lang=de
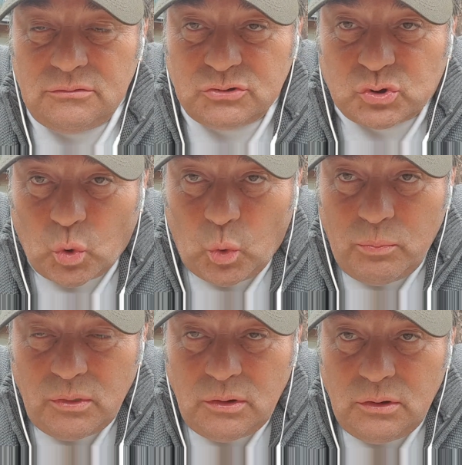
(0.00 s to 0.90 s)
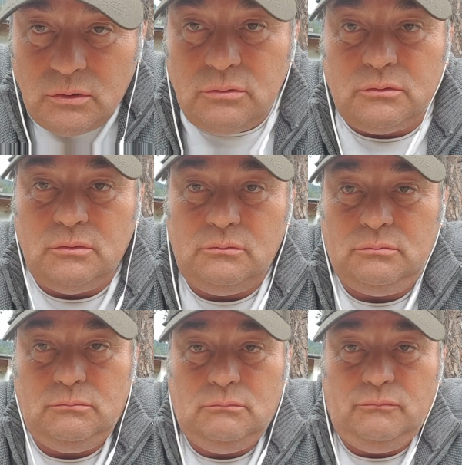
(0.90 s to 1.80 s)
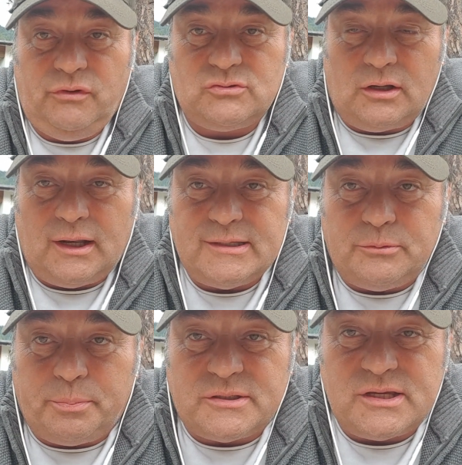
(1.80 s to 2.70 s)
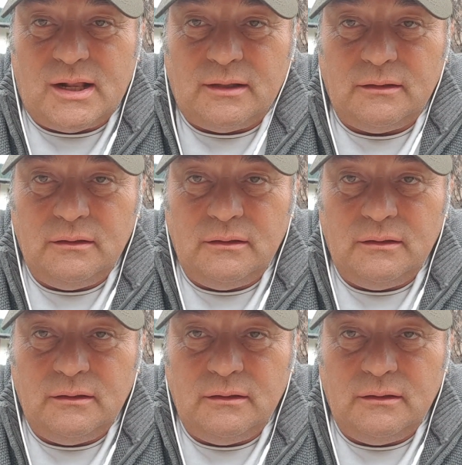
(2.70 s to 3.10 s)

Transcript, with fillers: Strom und wer soll halt alles noch bezahlen?